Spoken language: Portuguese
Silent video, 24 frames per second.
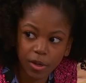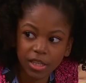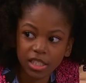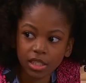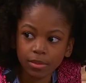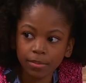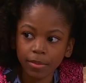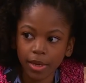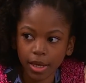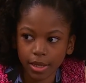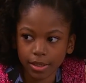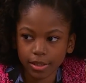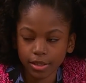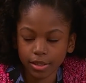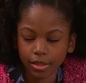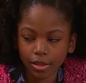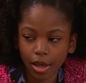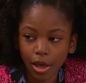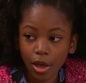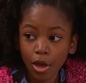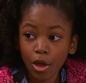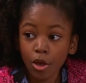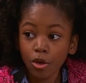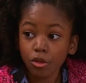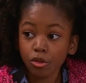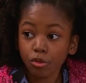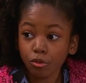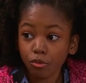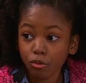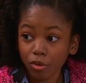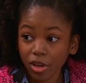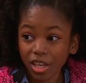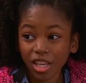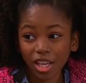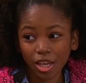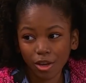Natal.
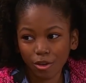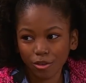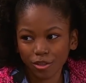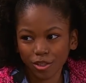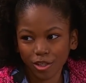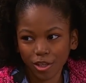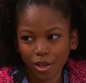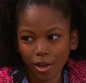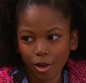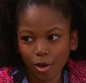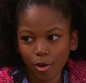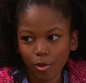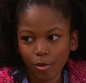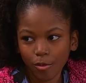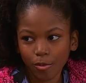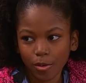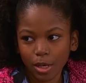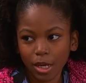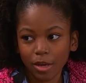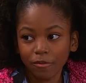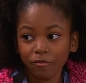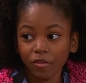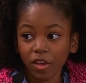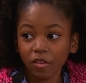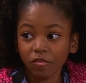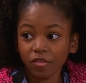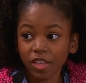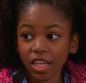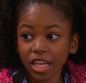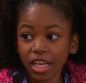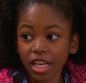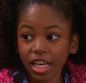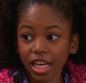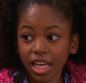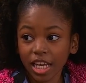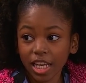Três anos atrás,
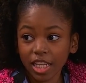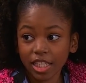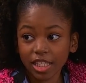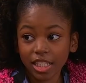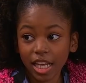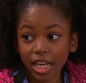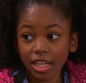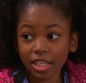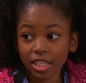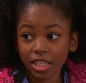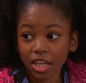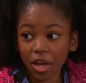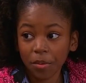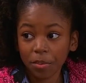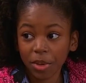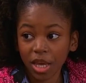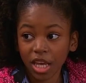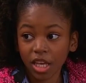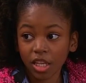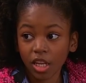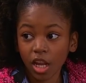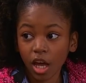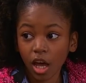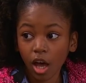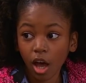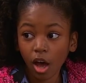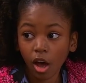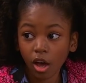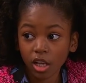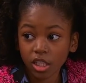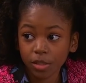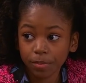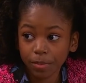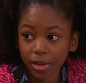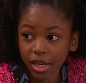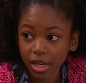15 crianças foram parar no
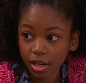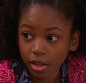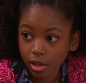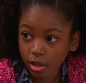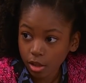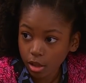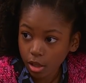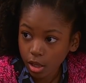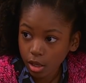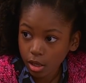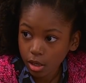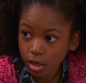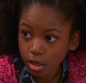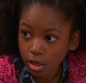pronto-socorro.